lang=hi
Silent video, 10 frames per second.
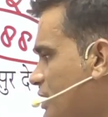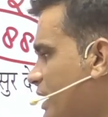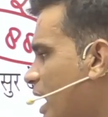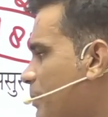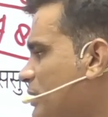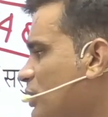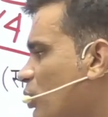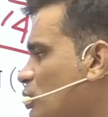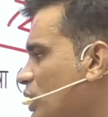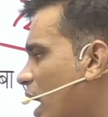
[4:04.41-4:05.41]
सेनापति
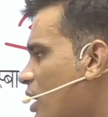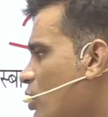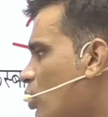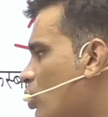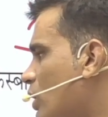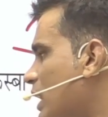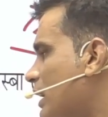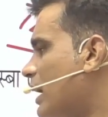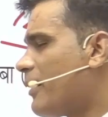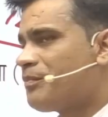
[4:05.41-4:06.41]
कौन था खुड़ला
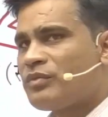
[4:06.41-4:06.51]
खा